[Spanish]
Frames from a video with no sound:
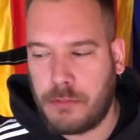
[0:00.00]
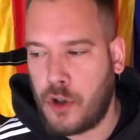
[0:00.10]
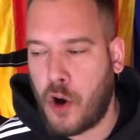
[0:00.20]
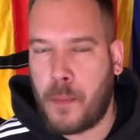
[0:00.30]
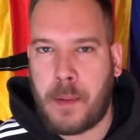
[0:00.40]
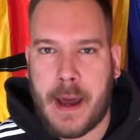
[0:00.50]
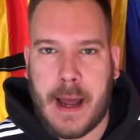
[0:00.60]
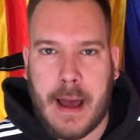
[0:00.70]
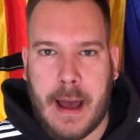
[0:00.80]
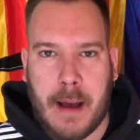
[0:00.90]
no
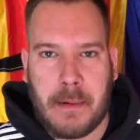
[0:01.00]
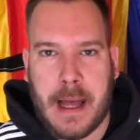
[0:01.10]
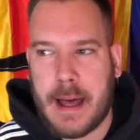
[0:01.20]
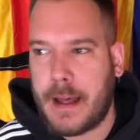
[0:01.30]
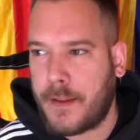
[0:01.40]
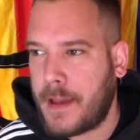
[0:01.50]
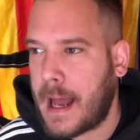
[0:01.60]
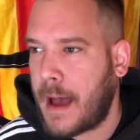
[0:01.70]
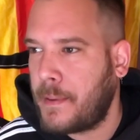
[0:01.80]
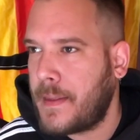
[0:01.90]
para hablar de
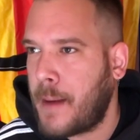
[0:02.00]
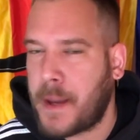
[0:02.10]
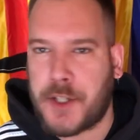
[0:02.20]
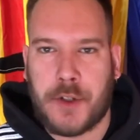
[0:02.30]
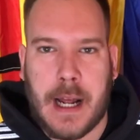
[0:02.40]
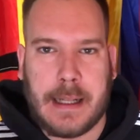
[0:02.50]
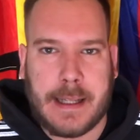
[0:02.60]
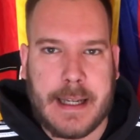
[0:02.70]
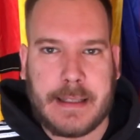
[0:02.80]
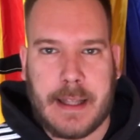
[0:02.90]
la vida personal
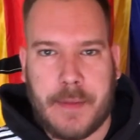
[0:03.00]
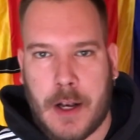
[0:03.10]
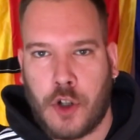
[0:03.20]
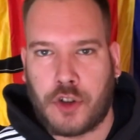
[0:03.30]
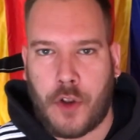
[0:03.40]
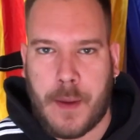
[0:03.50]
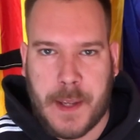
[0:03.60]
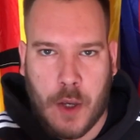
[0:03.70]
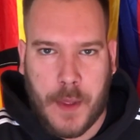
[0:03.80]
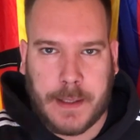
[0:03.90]
de este, del otro, de
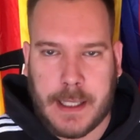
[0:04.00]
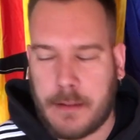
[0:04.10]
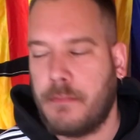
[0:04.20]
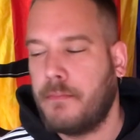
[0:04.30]
mí o de ti.